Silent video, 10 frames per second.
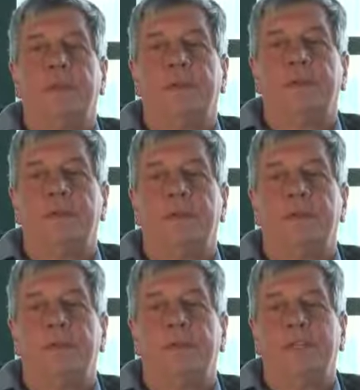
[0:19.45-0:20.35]

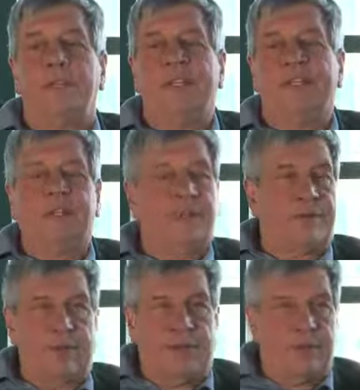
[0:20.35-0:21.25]
Und äh, nicht
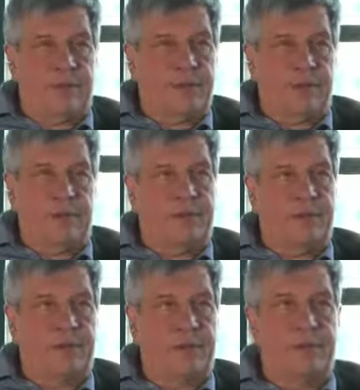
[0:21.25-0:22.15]
irgendwelchen
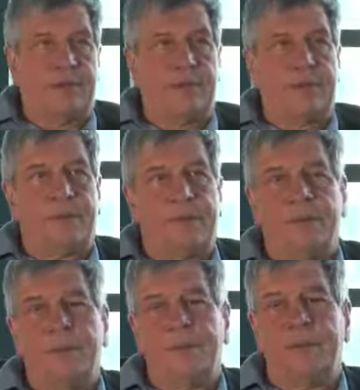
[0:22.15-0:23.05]
italienischen Zeitungen,
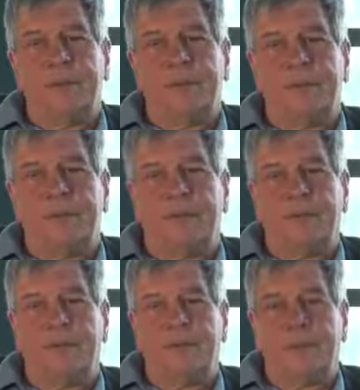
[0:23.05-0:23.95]
sondern äh, es
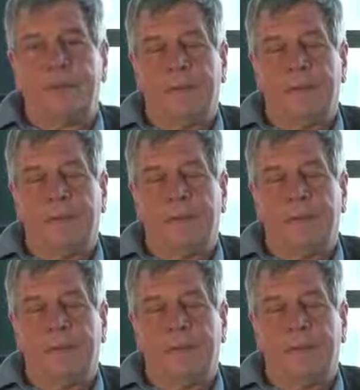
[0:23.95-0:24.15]
war